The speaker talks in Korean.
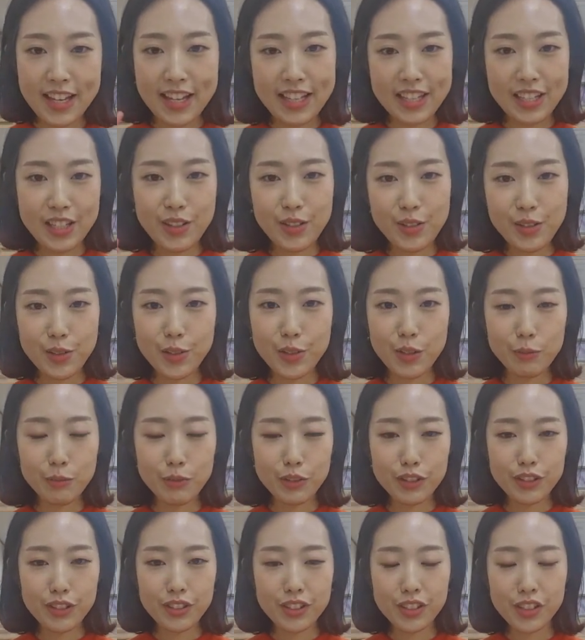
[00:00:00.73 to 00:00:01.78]
안녕하세요
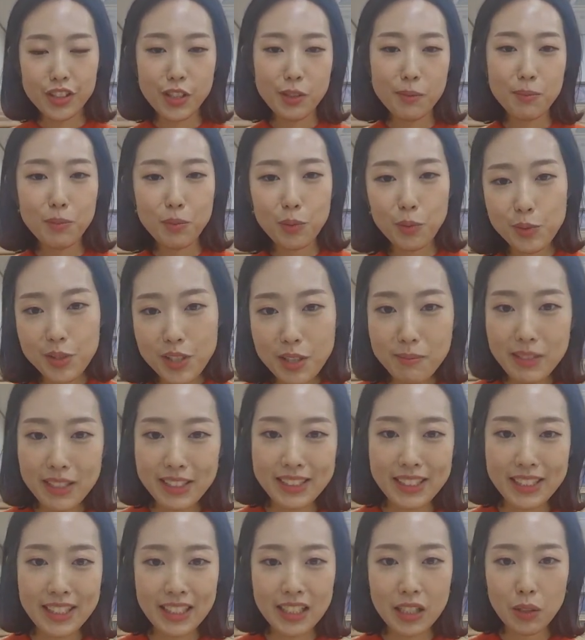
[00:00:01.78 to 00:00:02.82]
여러분 시험
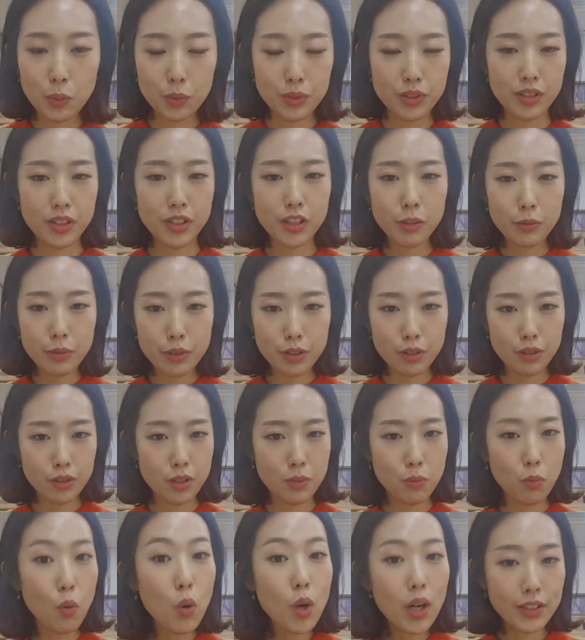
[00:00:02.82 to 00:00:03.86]
보자마자 오늘 시험에서 이제
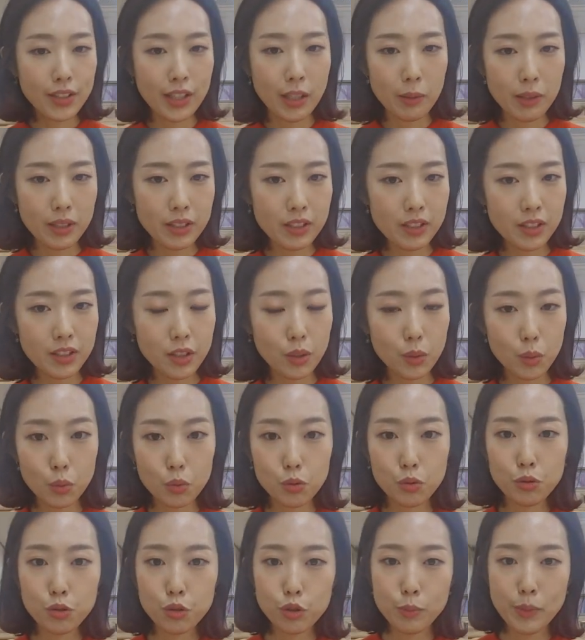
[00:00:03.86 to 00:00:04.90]
뭐가 나왔는지 또
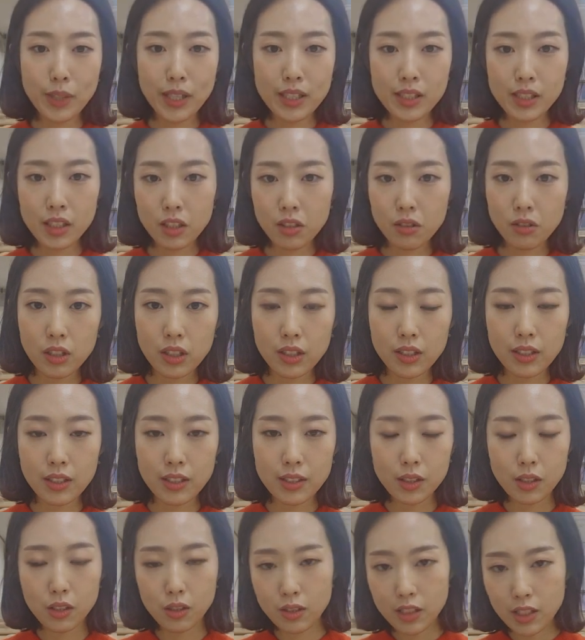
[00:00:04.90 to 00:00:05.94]
궁금해 하실 것
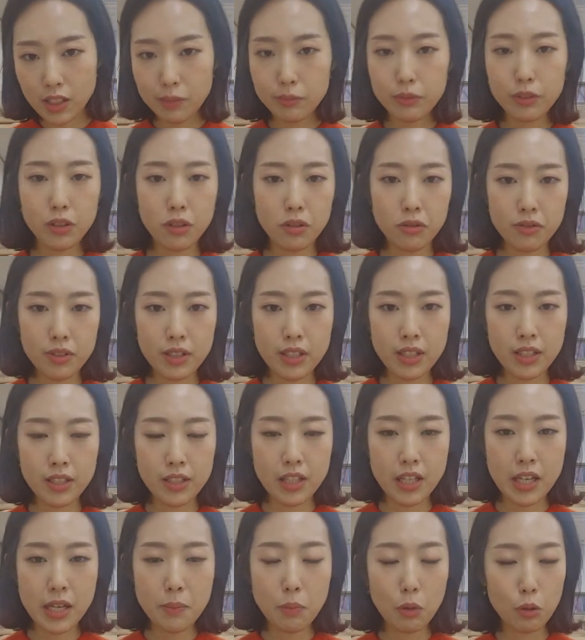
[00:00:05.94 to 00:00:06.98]
같아서 짧은 영상
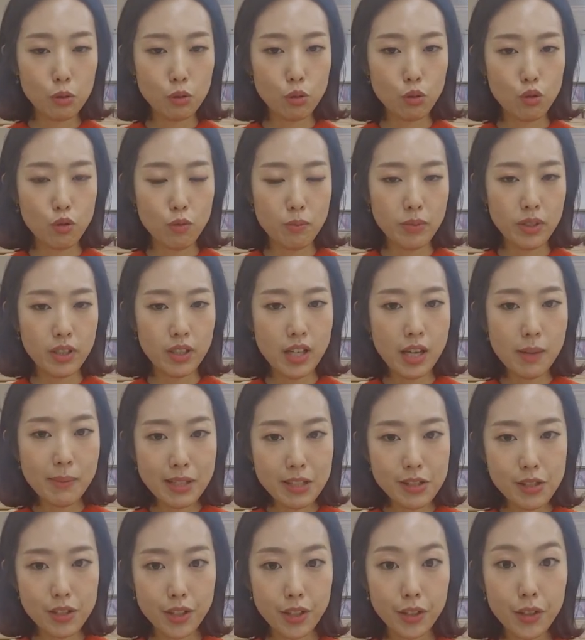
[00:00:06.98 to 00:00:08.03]
이제 먼저 준비를
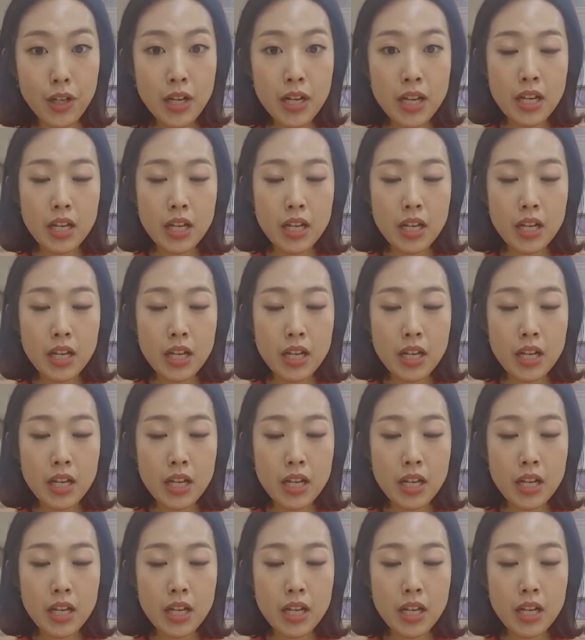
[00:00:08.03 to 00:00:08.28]
해봤어요